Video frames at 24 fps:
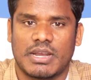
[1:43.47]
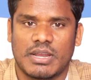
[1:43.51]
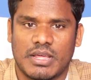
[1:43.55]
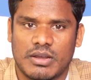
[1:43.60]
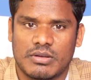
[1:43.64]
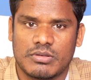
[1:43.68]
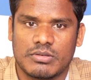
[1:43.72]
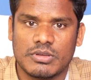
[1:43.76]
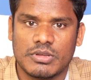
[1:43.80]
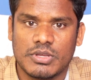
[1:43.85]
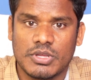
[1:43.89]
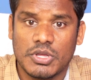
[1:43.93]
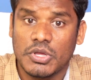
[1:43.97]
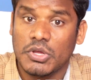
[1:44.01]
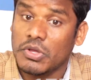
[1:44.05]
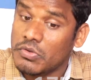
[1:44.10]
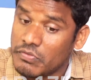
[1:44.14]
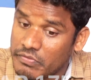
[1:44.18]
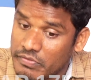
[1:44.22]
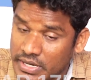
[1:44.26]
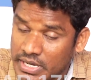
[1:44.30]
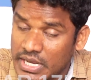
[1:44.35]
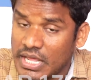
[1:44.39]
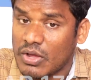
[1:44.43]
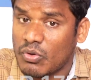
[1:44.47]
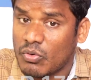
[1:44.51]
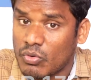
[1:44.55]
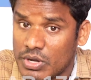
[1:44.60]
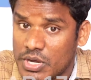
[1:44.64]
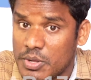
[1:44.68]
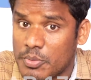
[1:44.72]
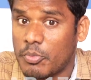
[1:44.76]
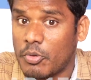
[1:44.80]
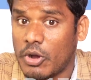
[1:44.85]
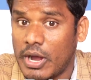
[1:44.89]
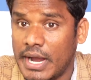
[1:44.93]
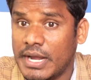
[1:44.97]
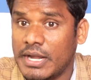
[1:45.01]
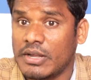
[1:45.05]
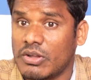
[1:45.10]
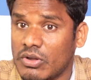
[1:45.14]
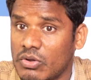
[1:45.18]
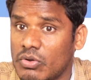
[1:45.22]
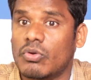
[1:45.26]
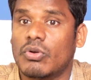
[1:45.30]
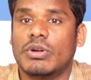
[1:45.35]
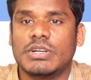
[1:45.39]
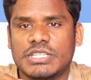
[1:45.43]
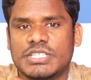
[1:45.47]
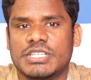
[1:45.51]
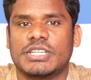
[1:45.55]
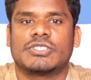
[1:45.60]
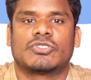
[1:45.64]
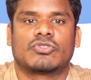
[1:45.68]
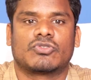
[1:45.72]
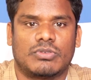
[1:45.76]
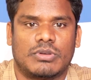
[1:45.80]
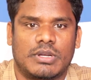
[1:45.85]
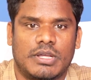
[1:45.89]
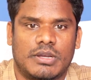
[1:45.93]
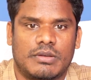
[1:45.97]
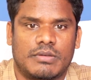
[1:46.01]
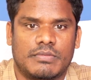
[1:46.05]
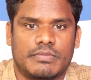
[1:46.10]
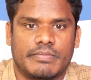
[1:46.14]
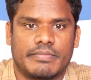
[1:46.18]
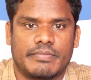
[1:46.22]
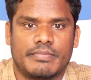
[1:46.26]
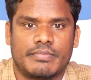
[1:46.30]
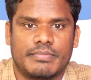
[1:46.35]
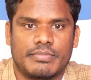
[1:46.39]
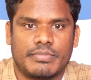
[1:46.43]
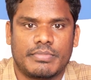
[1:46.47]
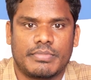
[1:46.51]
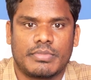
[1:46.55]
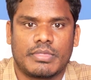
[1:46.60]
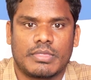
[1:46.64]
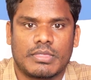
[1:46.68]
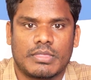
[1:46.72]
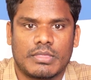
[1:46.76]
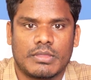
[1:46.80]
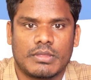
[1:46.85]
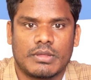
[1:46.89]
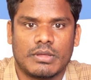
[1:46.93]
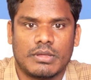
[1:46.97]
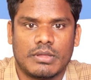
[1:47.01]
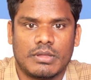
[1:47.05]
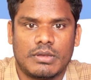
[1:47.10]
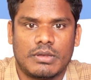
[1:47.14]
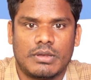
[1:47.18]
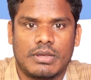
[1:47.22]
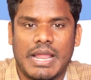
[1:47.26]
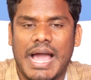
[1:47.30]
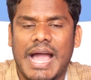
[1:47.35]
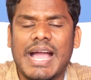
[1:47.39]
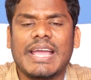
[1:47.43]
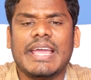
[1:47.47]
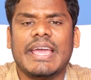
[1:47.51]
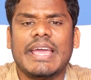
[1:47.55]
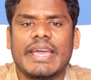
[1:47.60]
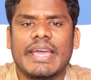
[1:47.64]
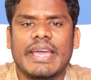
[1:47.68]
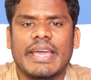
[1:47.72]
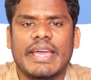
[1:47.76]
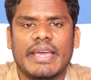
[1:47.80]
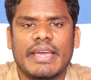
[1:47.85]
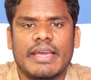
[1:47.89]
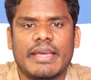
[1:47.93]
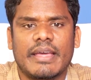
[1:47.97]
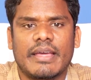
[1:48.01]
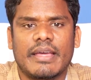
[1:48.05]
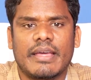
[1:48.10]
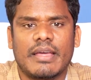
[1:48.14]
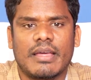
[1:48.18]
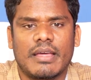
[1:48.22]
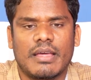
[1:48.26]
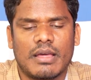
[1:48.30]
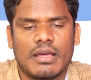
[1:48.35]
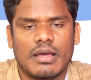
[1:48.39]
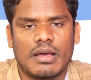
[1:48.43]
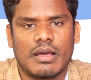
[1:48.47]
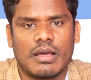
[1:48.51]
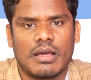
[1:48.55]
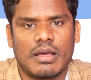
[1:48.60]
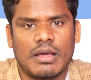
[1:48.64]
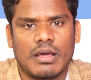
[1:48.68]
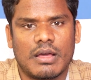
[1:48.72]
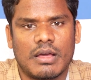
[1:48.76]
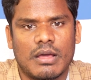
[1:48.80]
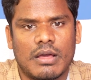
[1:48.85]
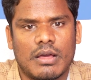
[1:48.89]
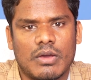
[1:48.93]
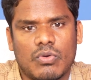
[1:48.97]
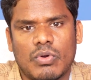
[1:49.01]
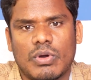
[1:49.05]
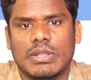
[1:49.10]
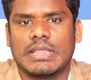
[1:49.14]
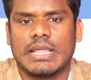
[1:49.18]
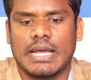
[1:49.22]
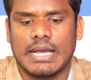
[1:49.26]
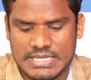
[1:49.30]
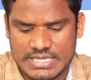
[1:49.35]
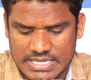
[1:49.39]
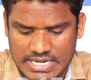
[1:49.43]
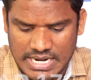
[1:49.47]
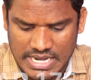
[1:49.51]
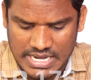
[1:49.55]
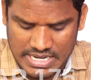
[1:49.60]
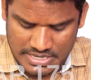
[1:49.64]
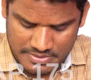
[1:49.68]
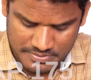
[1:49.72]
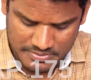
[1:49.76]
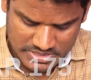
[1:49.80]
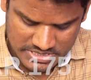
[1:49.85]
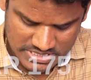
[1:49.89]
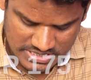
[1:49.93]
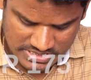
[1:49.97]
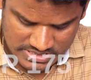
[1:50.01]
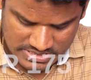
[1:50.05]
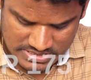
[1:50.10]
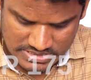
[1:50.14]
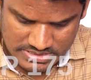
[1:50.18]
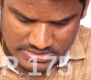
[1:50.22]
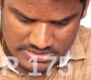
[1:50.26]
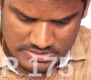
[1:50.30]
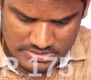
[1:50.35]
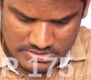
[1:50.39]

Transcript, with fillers: విన్నాను విని కొన్ని పాయింట్లు నోట్ చేసుకున్నాను నాకే కొంత చిరాకు అనిపించింది